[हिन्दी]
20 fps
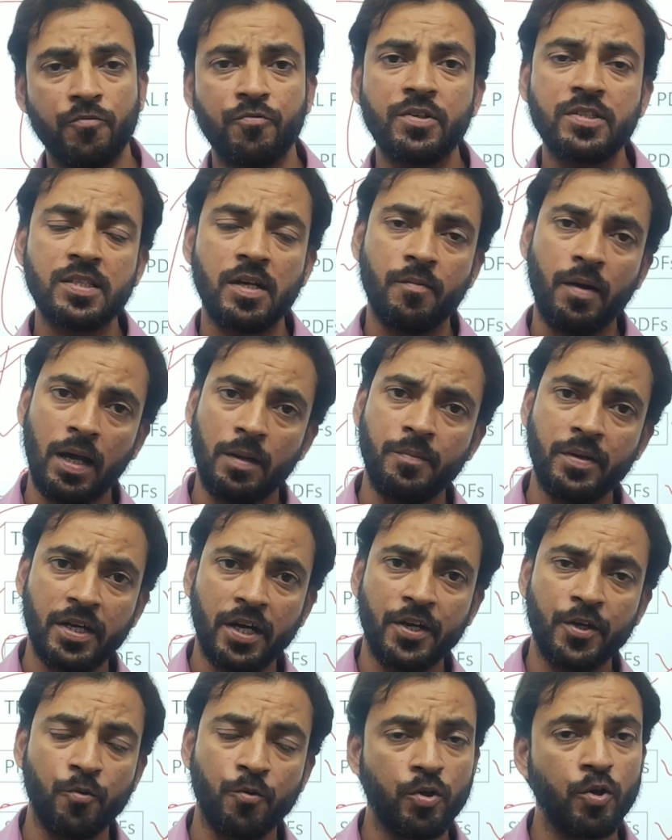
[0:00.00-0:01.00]
और फिर सवाल भी
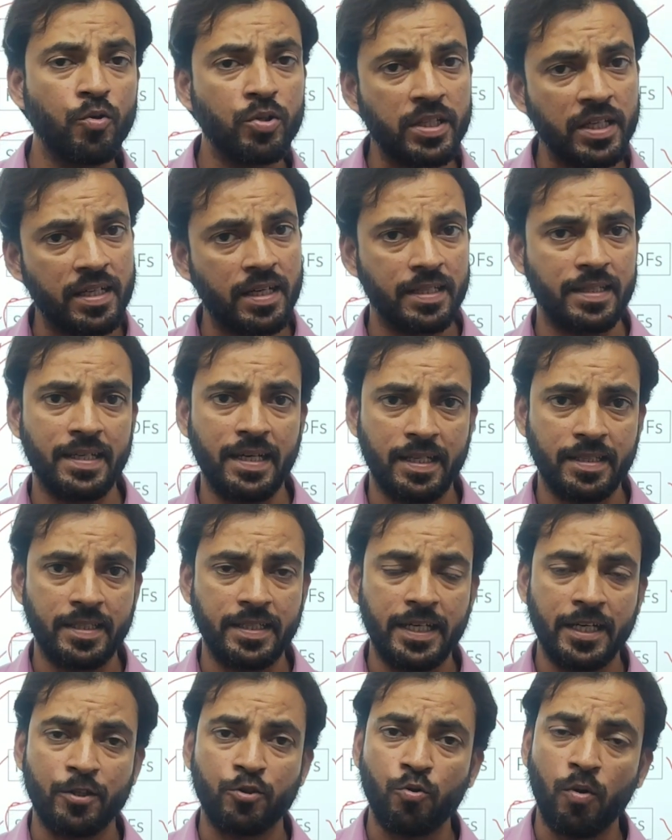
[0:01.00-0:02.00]
खड़े होंगे और दिक्कतें
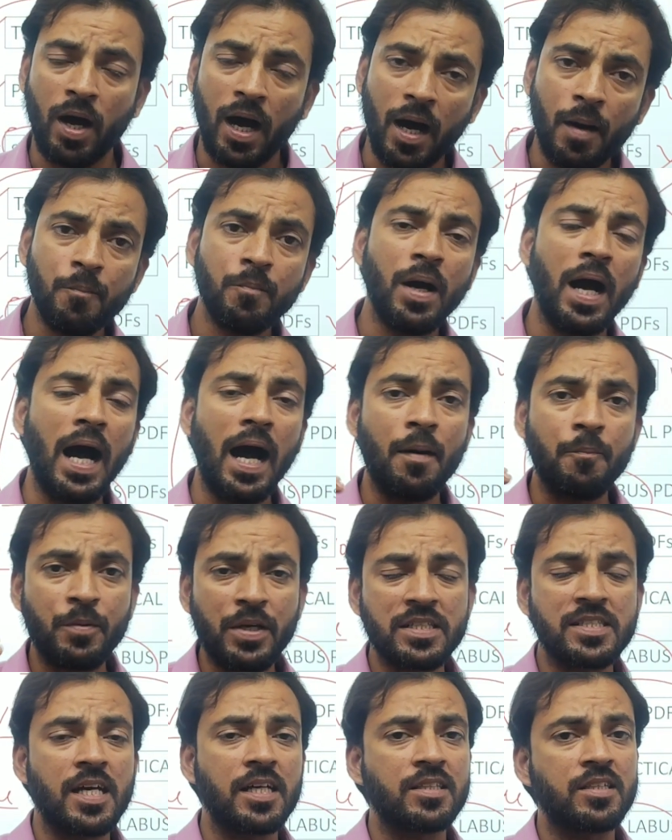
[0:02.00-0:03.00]
आती हैं तो हम
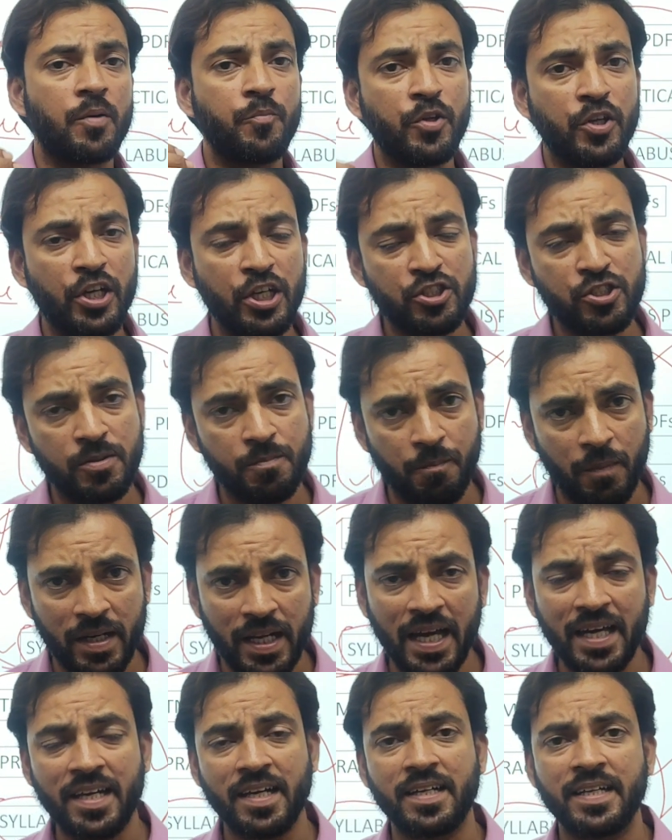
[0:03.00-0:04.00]
आपके साथ कम्युनिकेशन
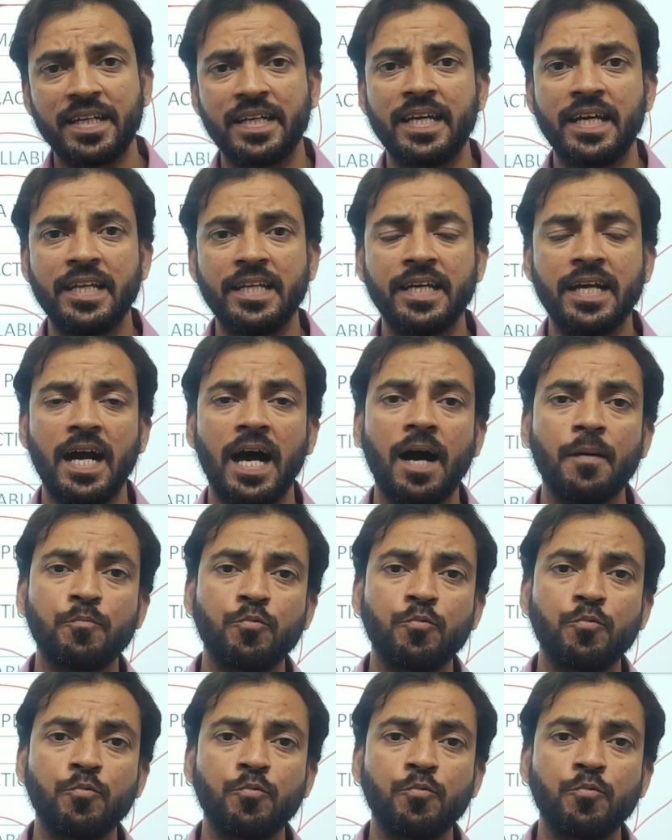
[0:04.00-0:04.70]
बनाए रखने के लिए